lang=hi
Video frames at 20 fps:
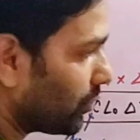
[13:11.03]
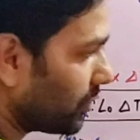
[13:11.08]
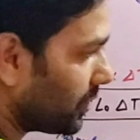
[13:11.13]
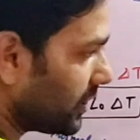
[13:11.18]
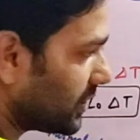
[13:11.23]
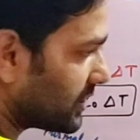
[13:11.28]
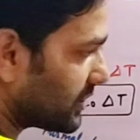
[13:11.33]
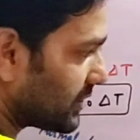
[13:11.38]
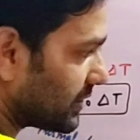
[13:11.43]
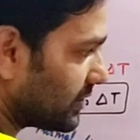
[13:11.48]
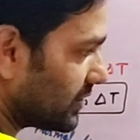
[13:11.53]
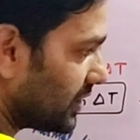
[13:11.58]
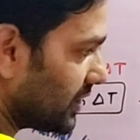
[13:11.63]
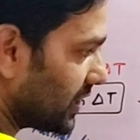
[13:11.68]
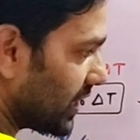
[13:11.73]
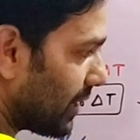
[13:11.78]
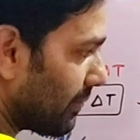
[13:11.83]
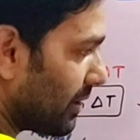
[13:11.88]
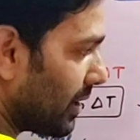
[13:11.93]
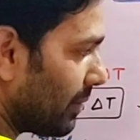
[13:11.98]
तो इस
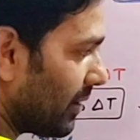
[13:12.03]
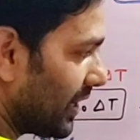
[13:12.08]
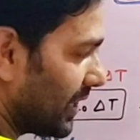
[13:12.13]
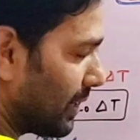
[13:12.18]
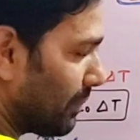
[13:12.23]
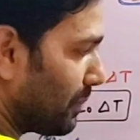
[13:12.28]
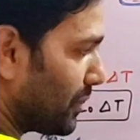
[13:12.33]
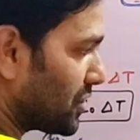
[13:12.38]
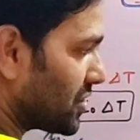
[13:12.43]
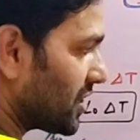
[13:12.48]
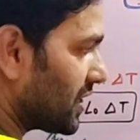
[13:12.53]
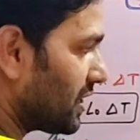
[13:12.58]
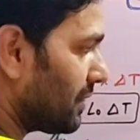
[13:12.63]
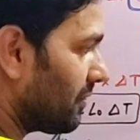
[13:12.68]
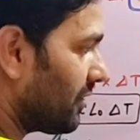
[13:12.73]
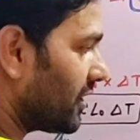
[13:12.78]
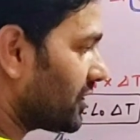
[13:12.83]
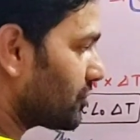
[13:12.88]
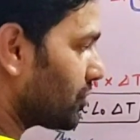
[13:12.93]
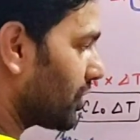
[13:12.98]
जितना भी हमारा टेम्परेचर
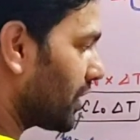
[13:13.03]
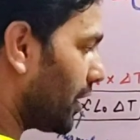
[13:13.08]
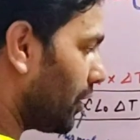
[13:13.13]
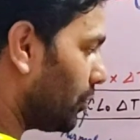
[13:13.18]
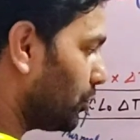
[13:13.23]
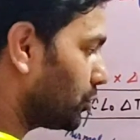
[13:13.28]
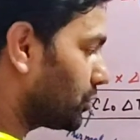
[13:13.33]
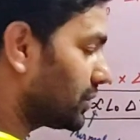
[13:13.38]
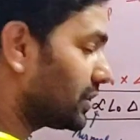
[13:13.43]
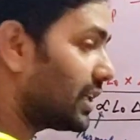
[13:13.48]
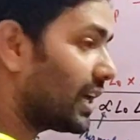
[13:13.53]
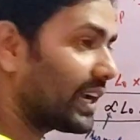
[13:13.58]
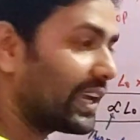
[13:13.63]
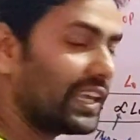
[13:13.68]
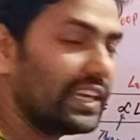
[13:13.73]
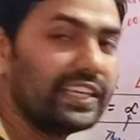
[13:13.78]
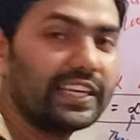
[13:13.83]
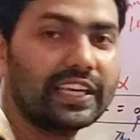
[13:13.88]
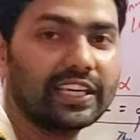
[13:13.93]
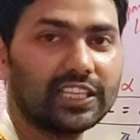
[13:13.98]
डिफरेंस हो गया उतना
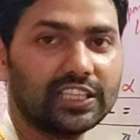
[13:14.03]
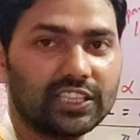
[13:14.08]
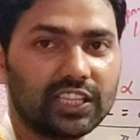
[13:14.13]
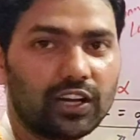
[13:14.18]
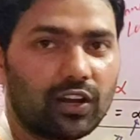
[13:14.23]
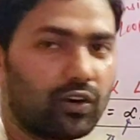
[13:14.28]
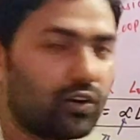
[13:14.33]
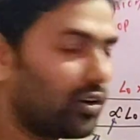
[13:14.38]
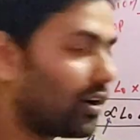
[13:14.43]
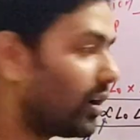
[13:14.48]
के लिए कितना